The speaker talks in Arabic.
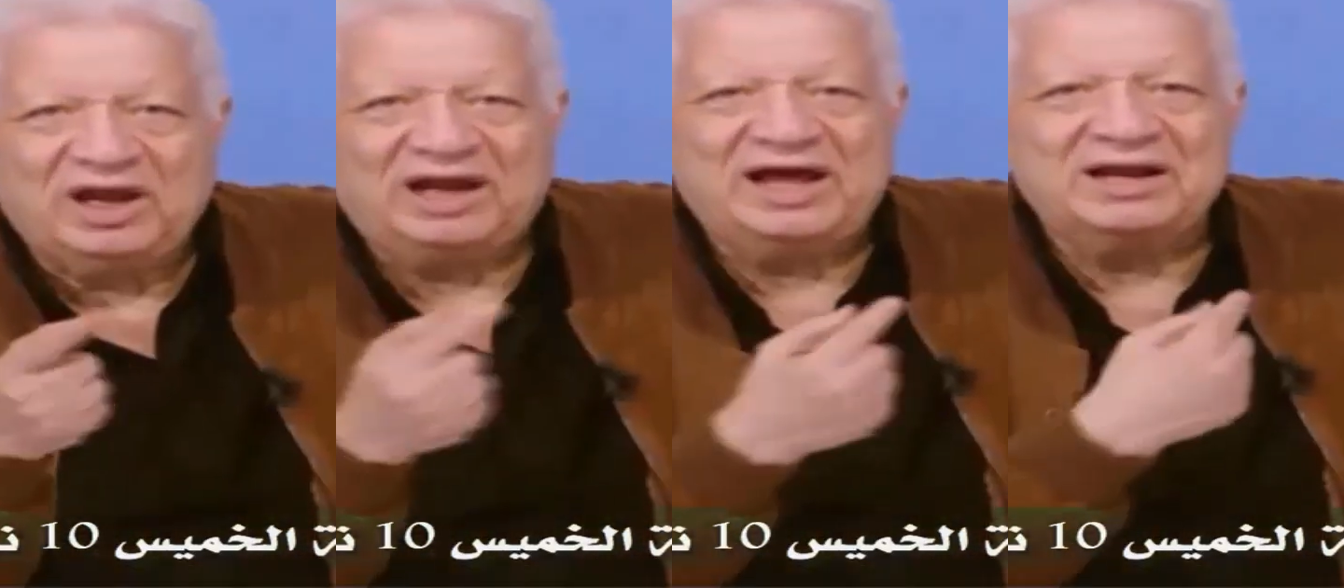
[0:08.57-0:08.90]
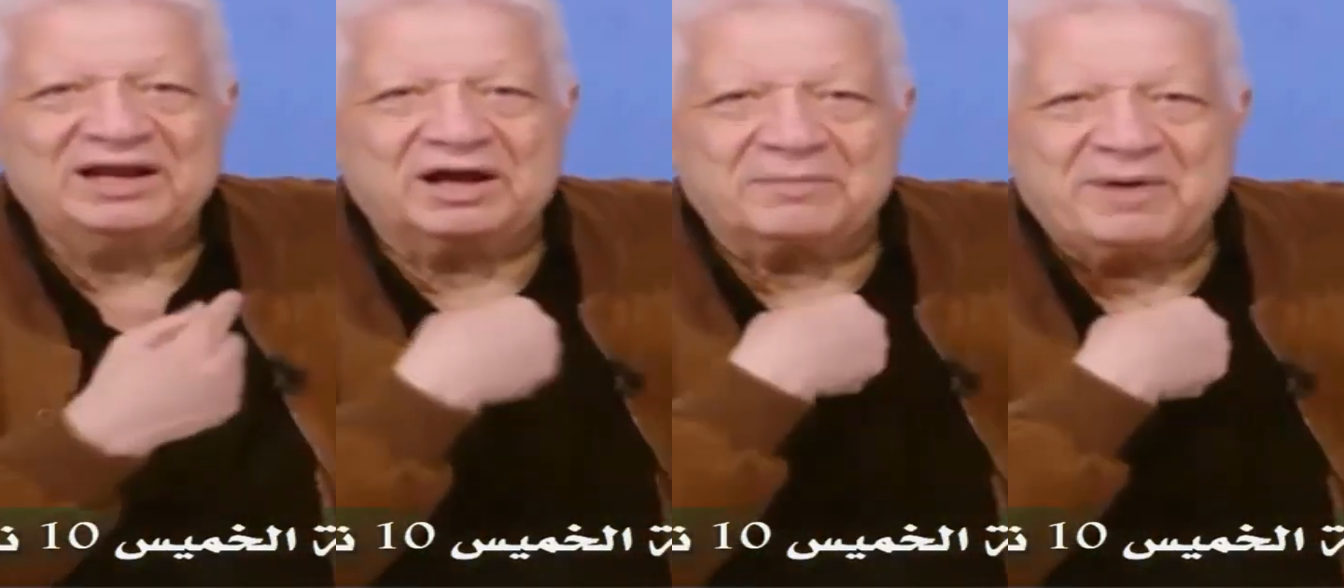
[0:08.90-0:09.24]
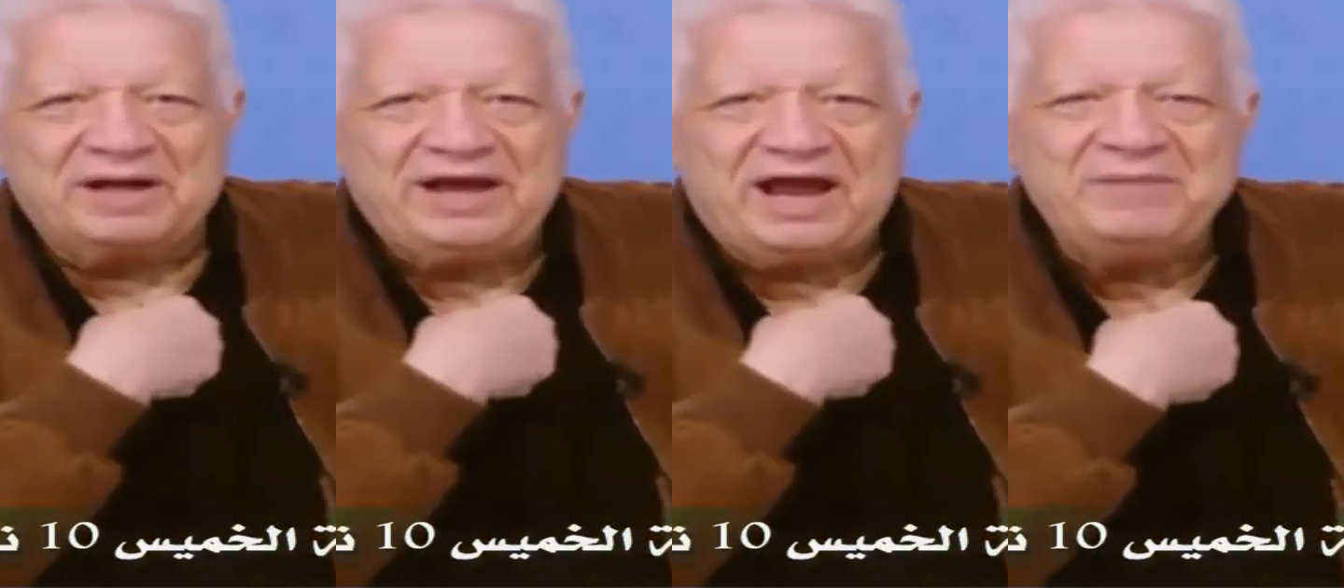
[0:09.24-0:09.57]
يقول عليا انا
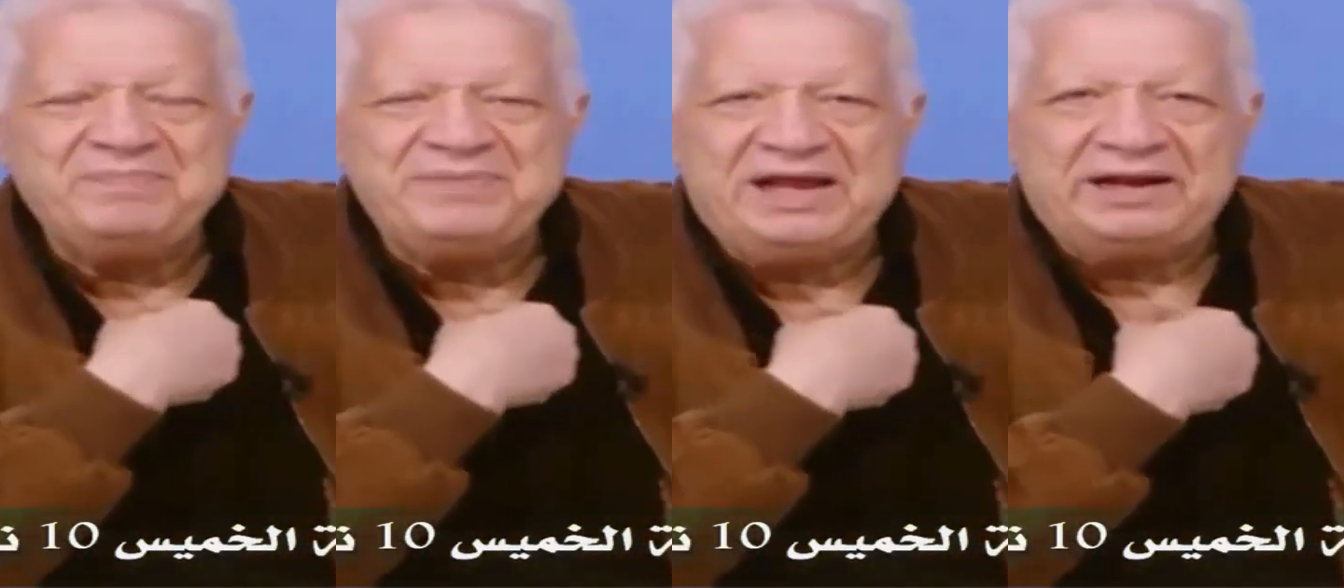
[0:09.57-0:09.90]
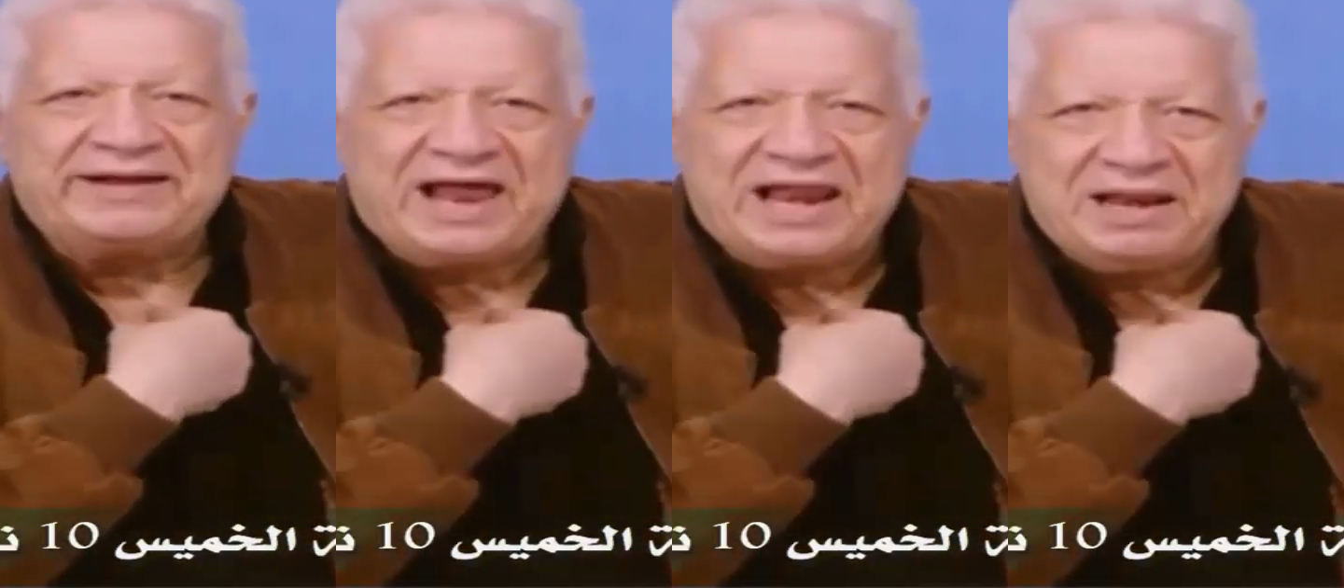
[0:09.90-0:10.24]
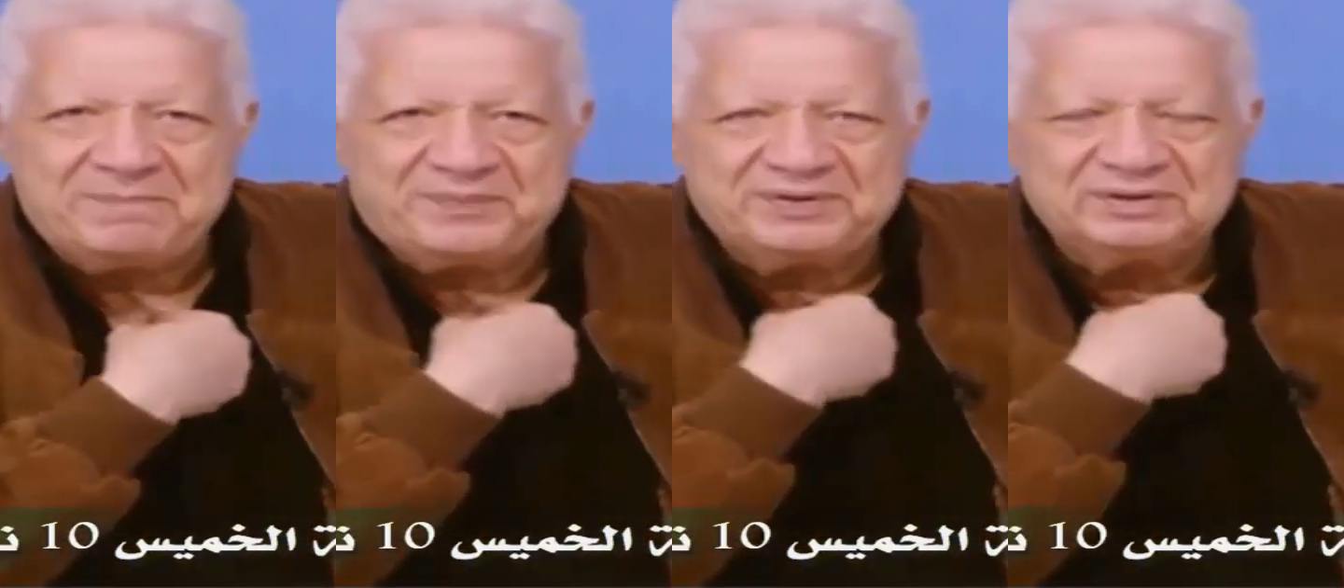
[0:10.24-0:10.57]
جربان يا ابني
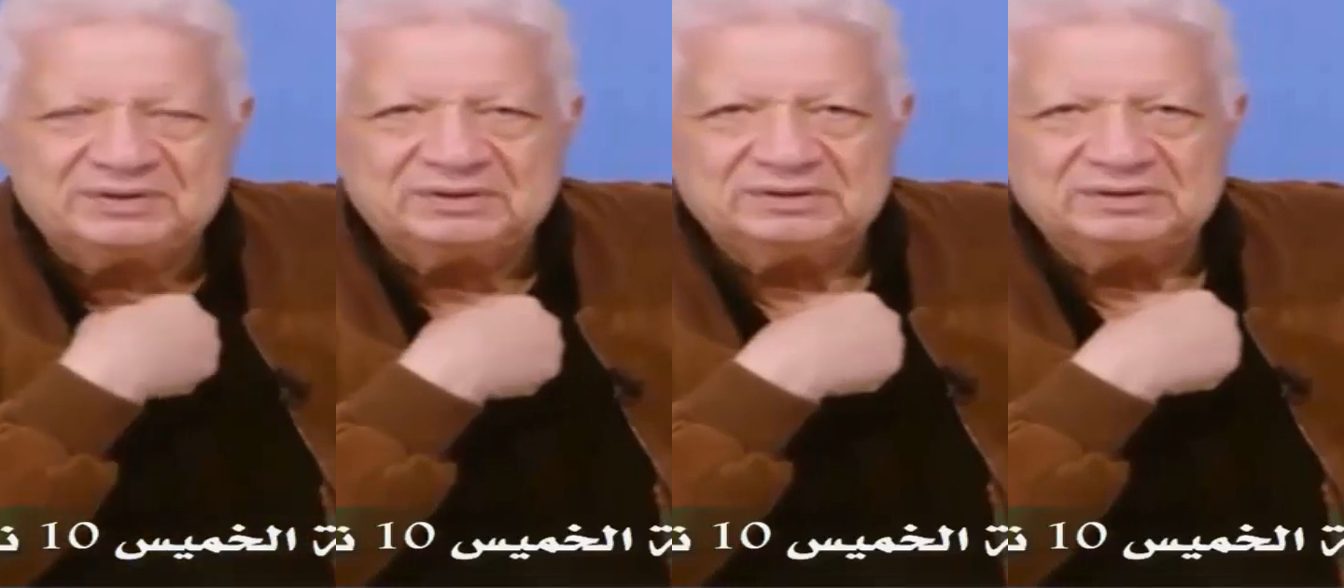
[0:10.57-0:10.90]
الكلب